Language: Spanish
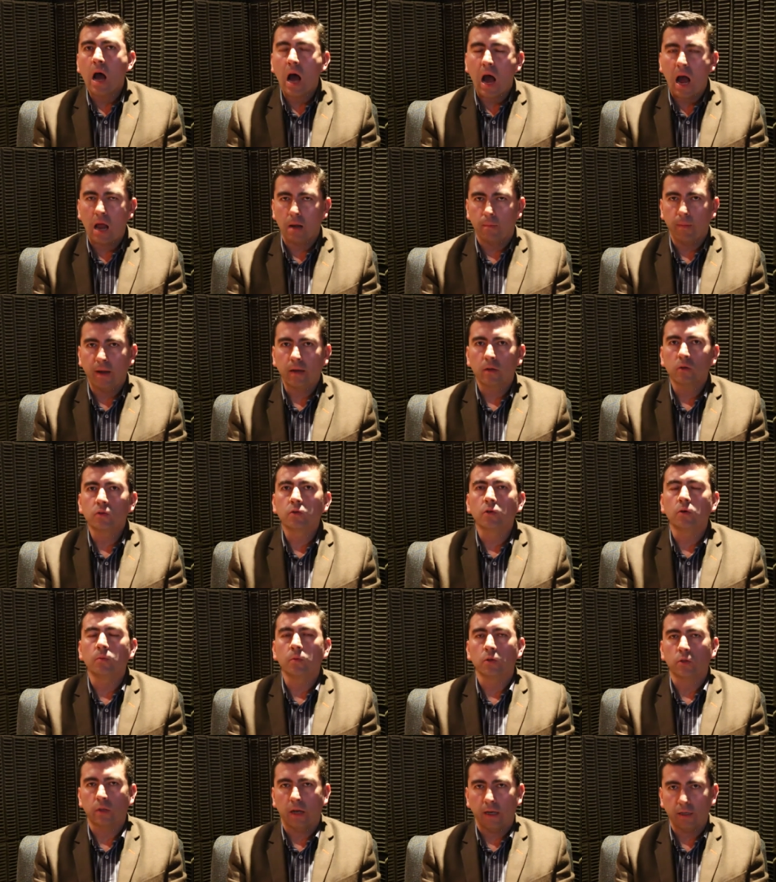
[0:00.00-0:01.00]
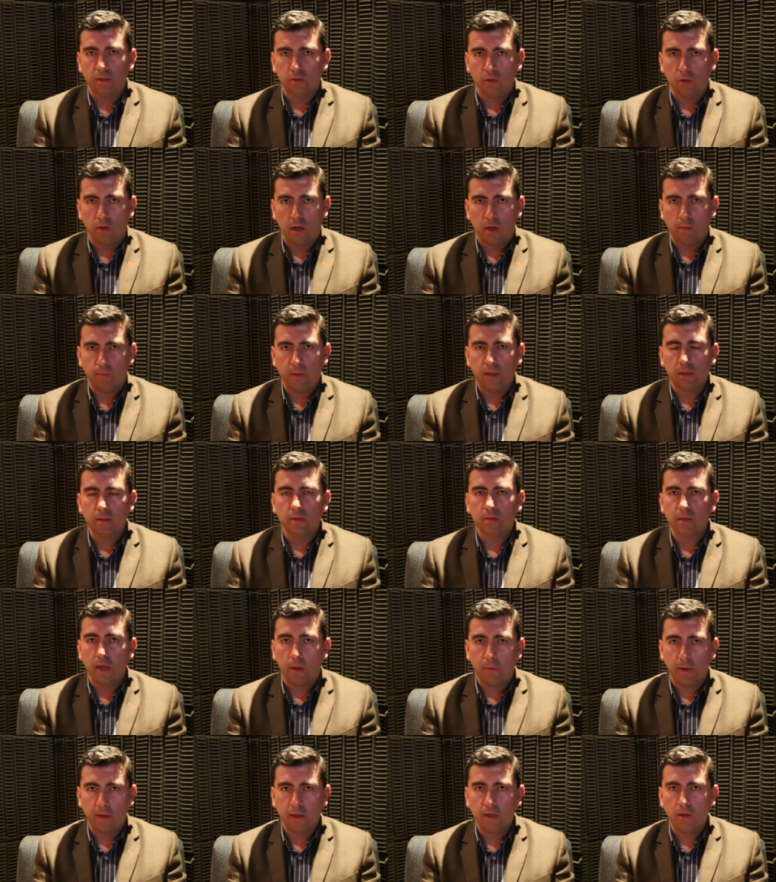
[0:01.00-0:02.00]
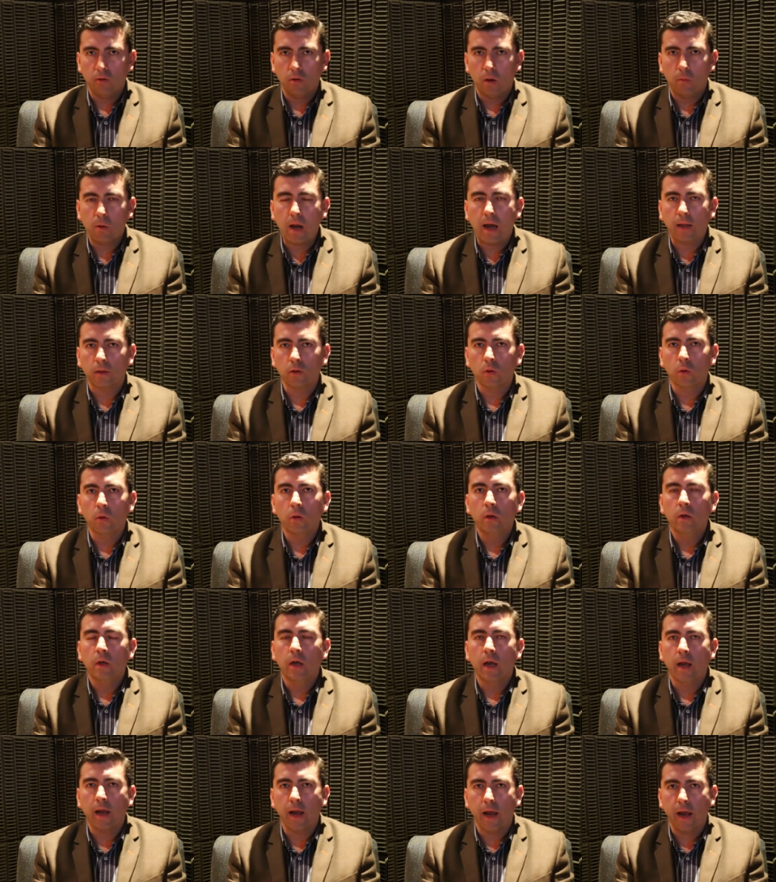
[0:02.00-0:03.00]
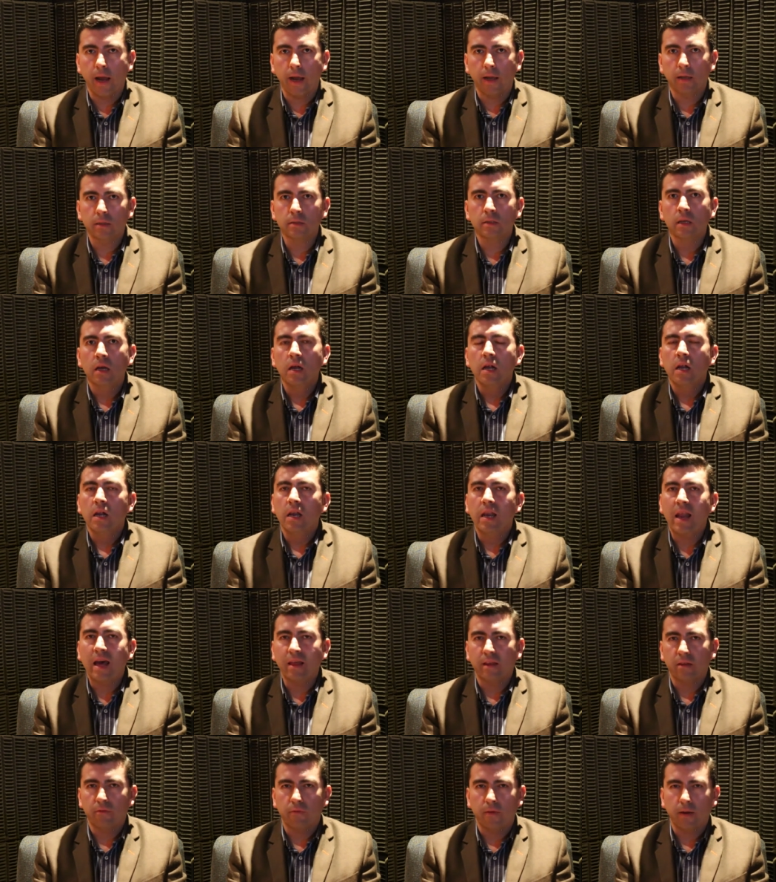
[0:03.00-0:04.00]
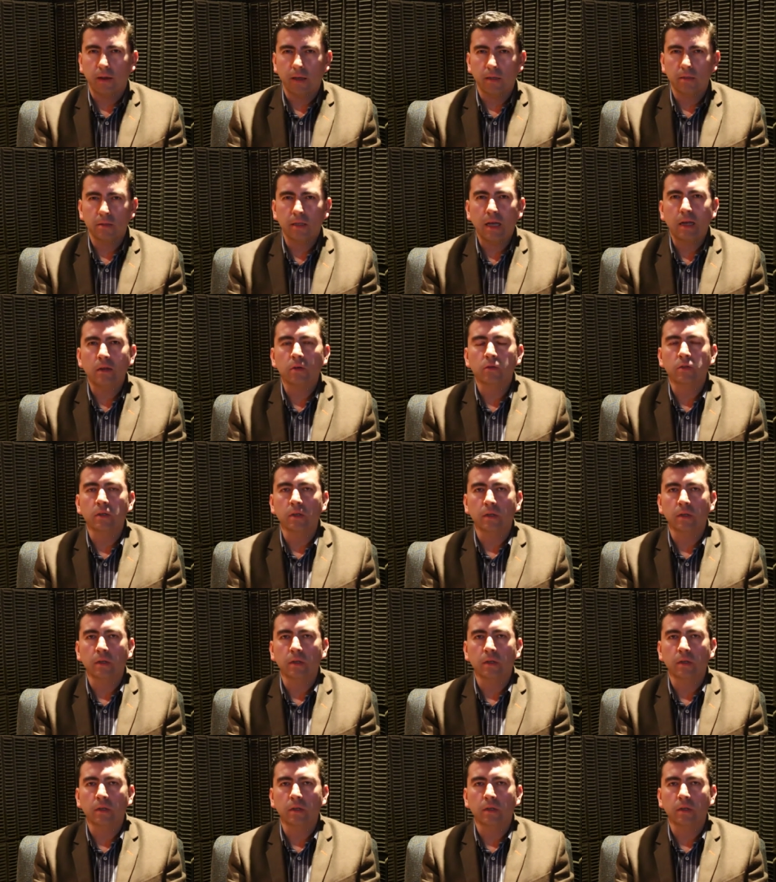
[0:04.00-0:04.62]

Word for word: al menos como tradicionalmente se ha venido hablando, es la diferencia de los